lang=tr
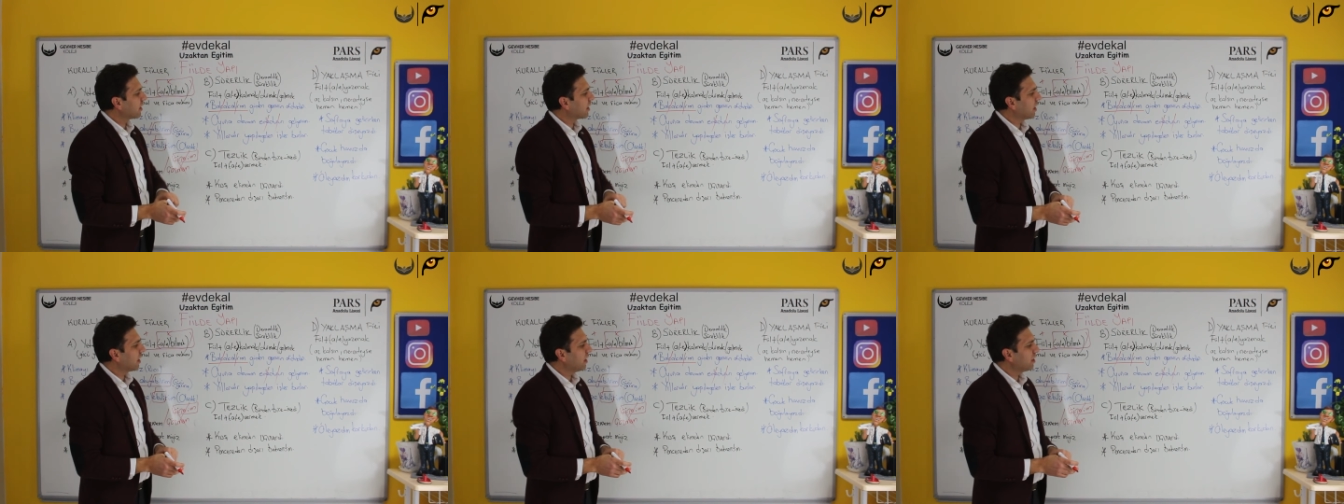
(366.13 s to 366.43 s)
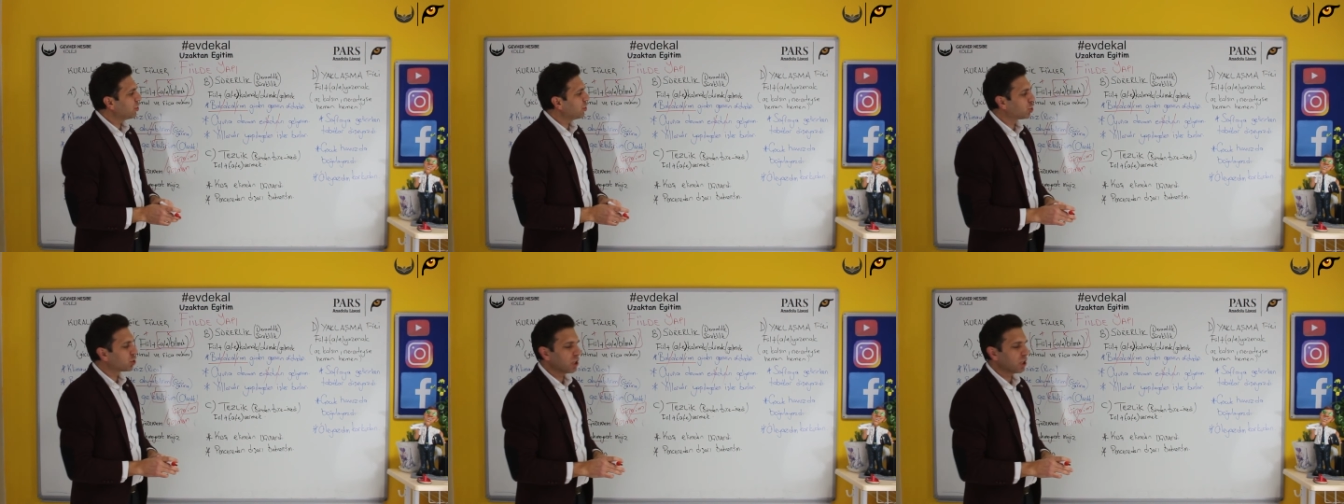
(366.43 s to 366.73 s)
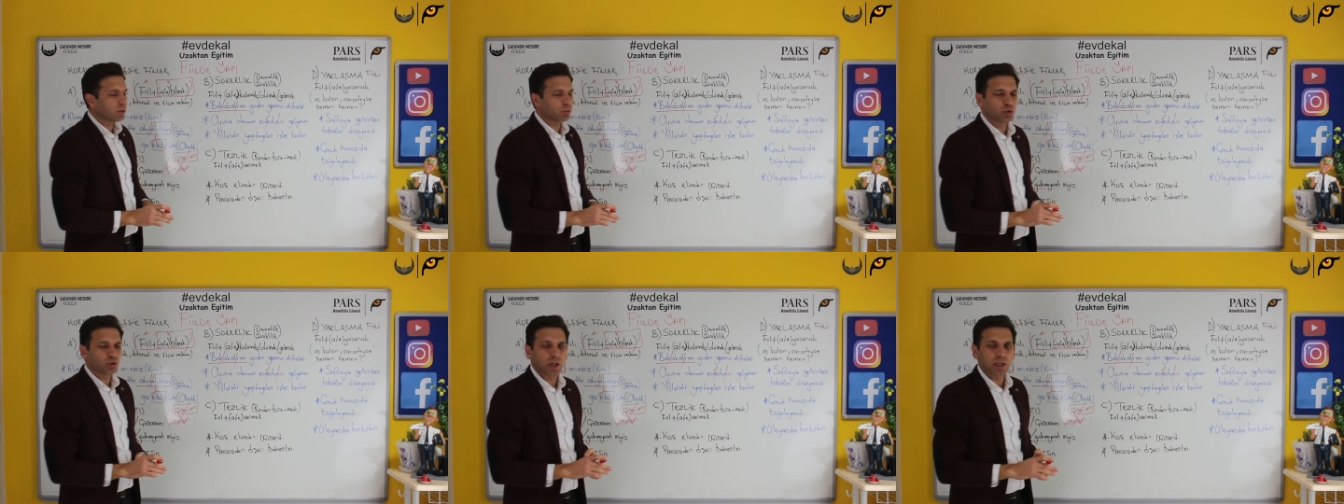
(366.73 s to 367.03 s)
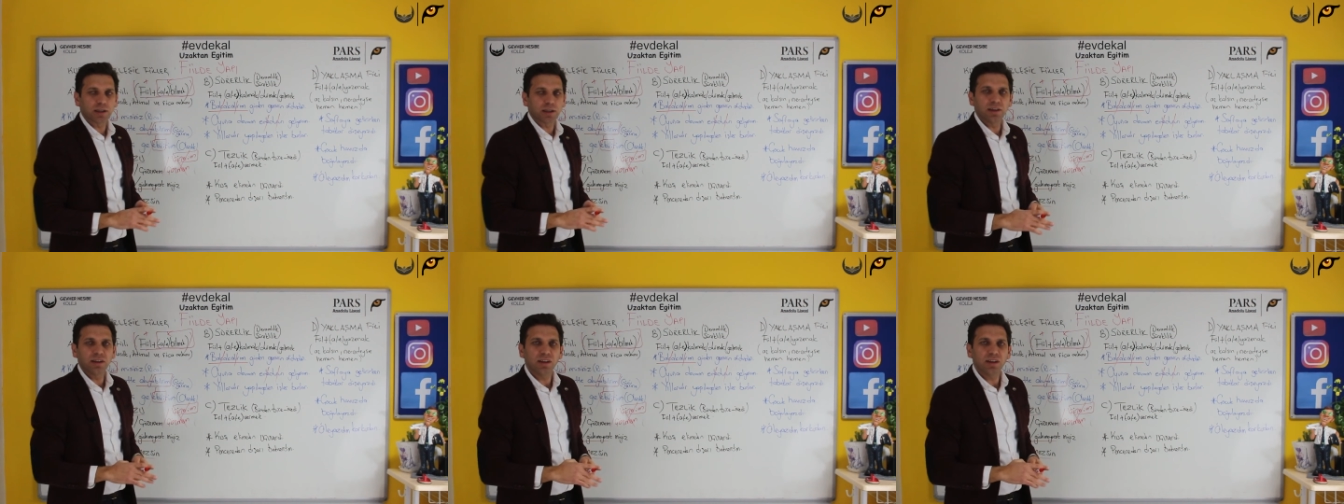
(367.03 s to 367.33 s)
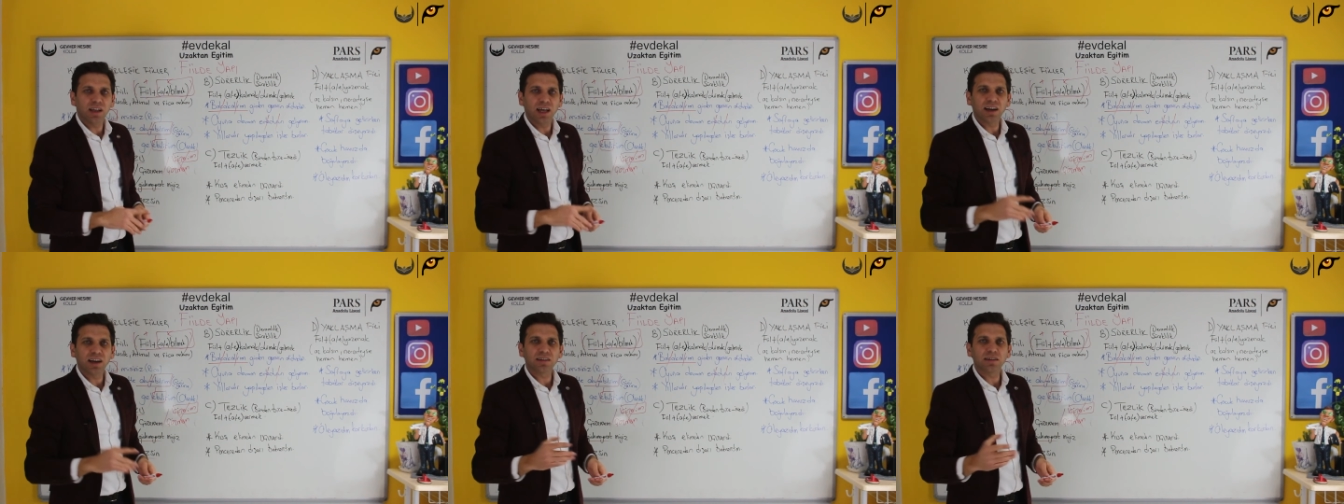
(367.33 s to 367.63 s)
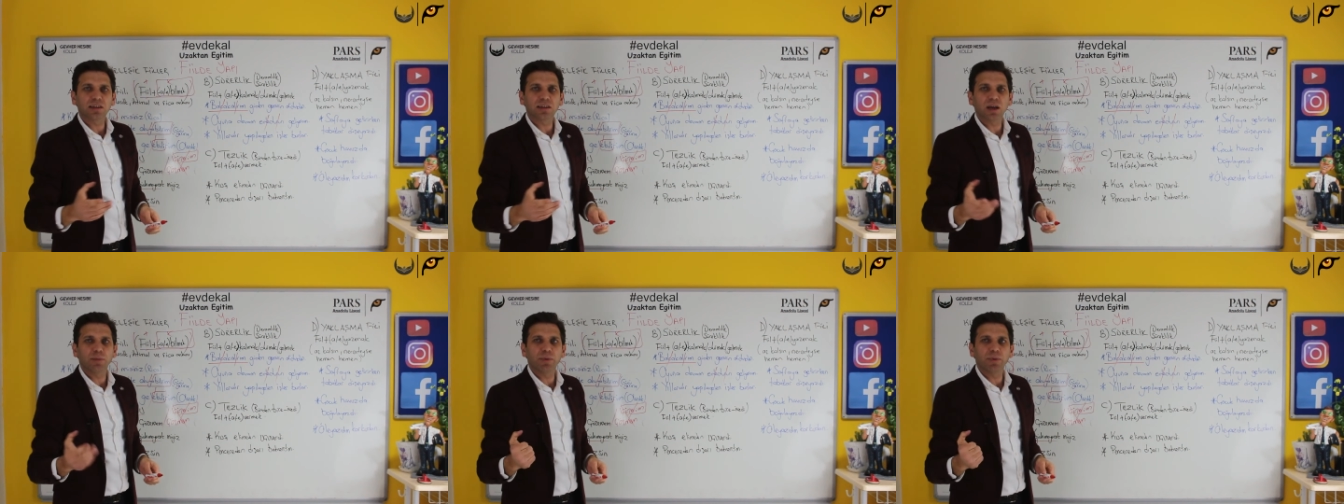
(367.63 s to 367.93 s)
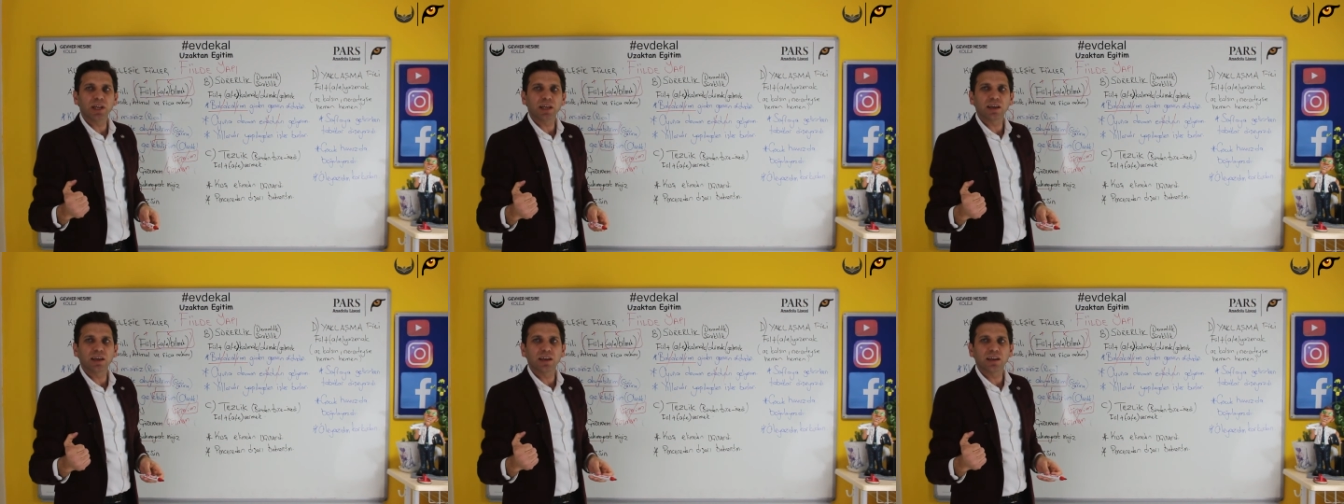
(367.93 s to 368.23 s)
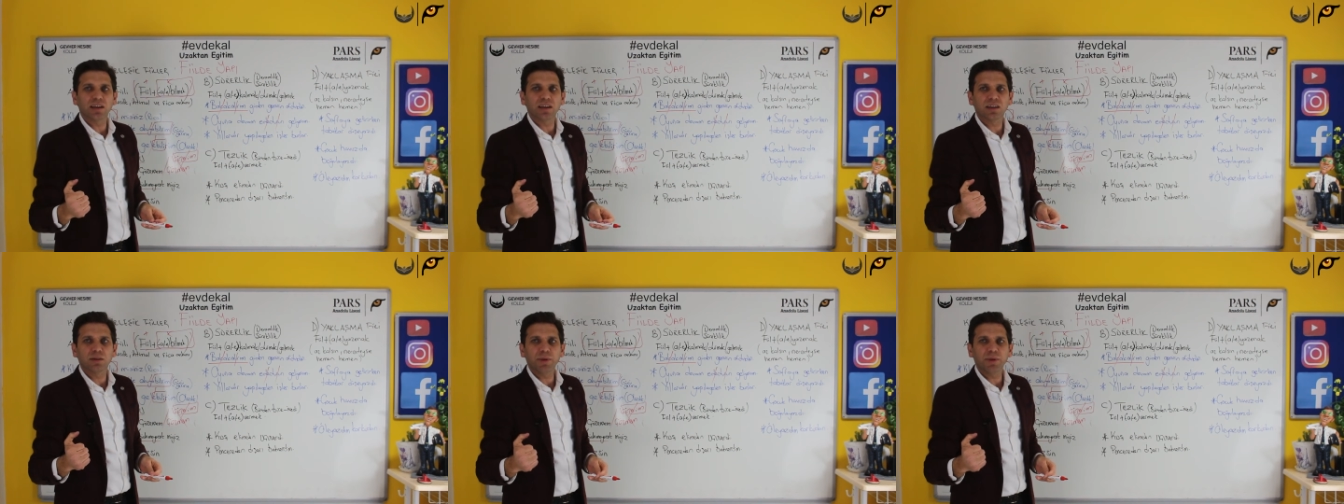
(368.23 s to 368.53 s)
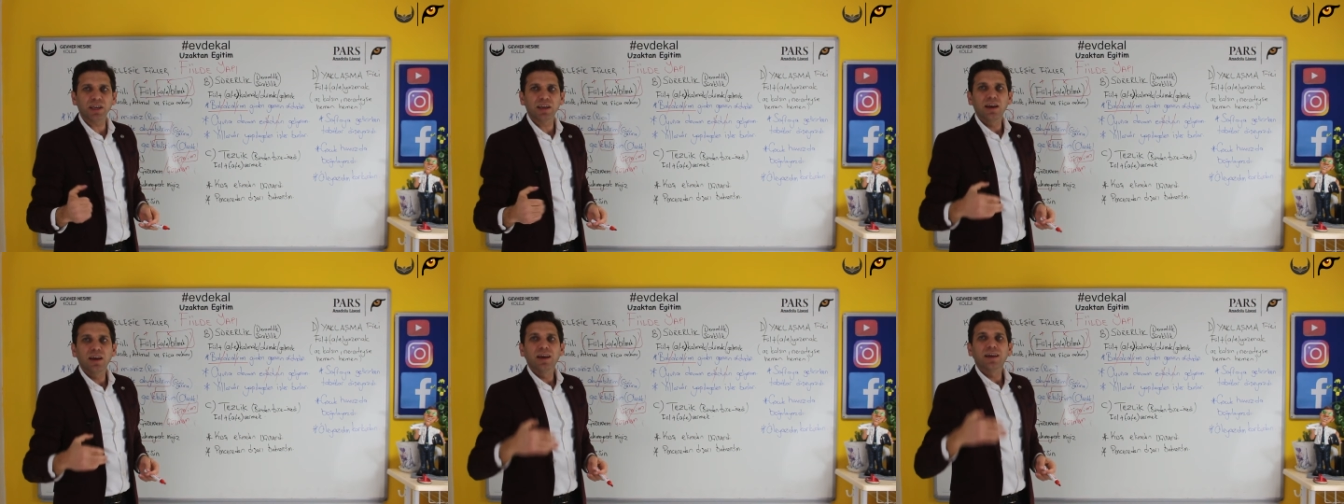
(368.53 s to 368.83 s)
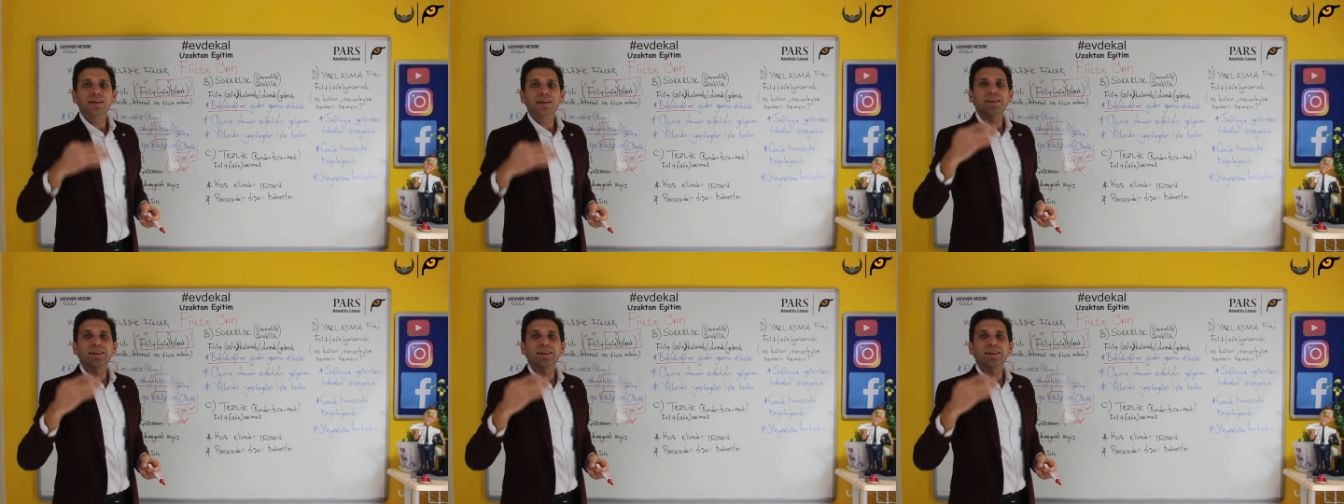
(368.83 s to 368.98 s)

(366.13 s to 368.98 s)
gelen işler bunlar. Yıllardır yapıla gelen ne demek?